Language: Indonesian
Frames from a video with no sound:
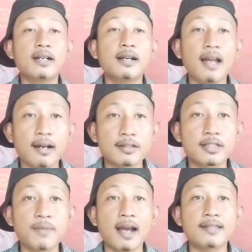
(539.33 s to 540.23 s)
bergelar
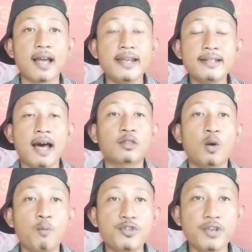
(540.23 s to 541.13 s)
sebagai Said
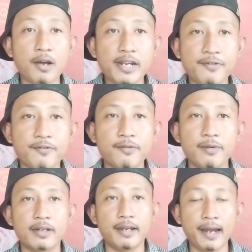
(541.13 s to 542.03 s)
ataupun Syarif
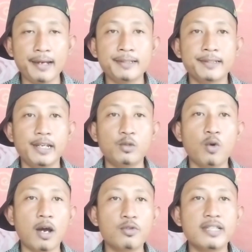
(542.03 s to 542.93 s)
ya,
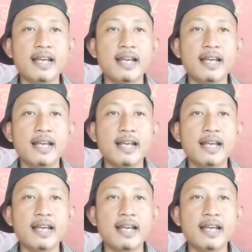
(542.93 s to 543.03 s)
itu harus